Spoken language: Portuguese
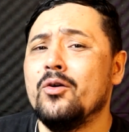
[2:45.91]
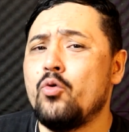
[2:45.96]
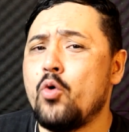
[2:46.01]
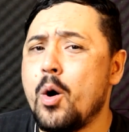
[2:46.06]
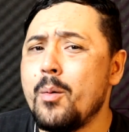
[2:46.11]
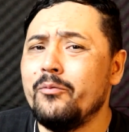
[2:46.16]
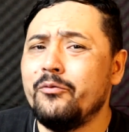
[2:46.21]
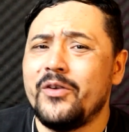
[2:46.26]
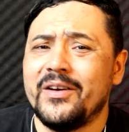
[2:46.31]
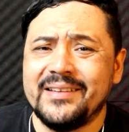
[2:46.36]

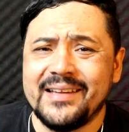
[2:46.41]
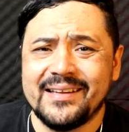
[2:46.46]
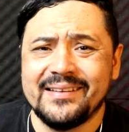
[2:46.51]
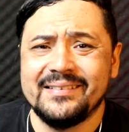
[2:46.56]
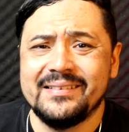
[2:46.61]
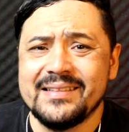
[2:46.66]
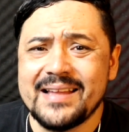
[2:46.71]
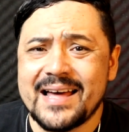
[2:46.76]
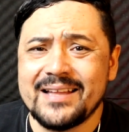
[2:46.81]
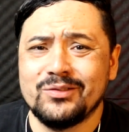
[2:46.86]
como fazer
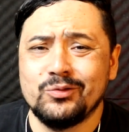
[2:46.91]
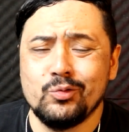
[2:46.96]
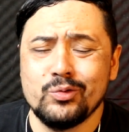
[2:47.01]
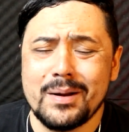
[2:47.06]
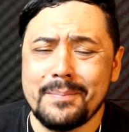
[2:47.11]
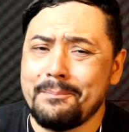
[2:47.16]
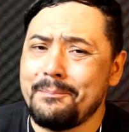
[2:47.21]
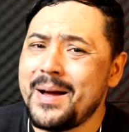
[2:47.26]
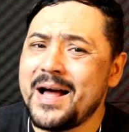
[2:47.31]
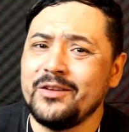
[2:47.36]

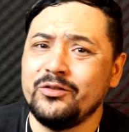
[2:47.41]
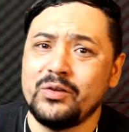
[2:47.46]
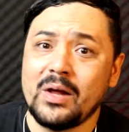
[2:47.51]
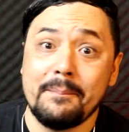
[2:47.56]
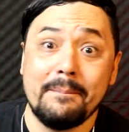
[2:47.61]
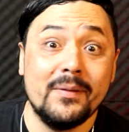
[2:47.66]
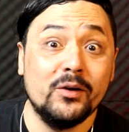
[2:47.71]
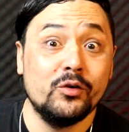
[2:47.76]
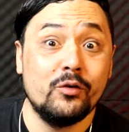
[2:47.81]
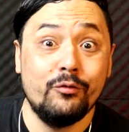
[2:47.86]
assinatura passo
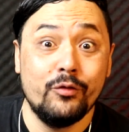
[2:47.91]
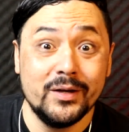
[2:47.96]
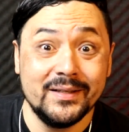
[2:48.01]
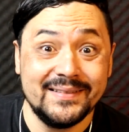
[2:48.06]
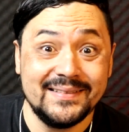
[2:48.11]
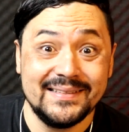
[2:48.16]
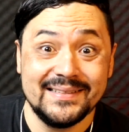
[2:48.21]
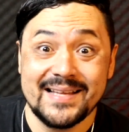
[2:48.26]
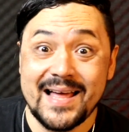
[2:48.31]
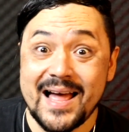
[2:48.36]
a Eu vou
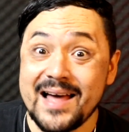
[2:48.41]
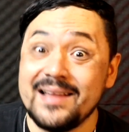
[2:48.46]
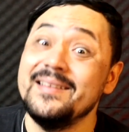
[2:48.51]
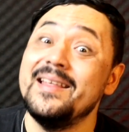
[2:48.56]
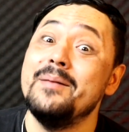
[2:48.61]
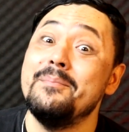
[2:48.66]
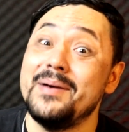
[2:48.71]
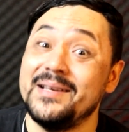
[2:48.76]
ensinar, né?